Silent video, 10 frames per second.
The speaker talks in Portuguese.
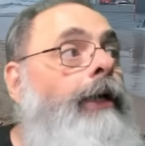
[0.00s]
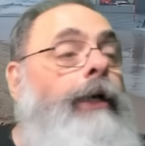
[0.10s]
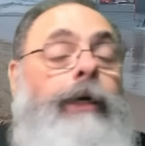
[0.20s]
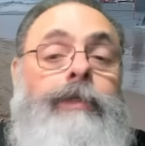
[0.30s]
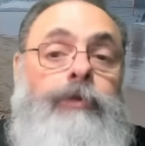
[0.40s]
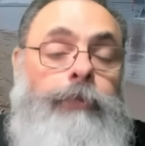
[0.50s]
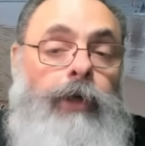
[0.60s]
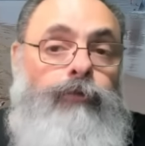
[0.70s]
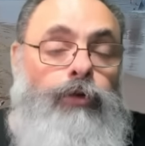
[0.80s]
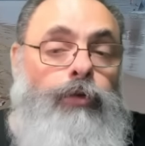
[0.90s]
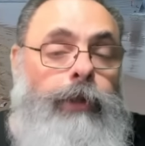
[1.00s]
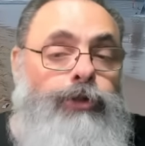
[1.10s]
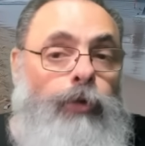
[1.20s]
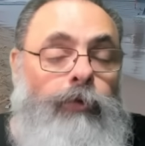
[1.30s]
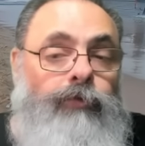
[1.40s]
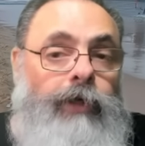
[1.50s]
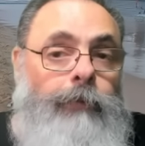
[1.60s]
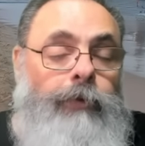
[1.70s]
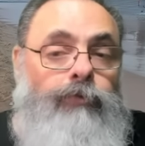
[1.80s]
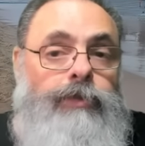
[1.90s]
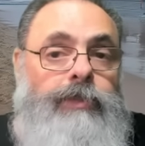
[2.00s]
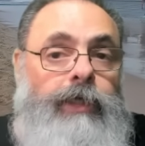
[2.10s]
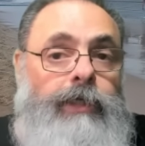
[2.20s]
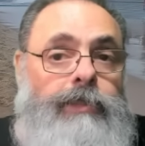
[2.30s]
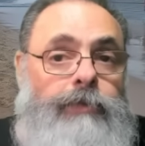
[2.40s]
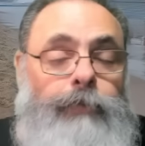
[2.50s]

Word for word: Esse pier flutuante, como eu falei para vocês,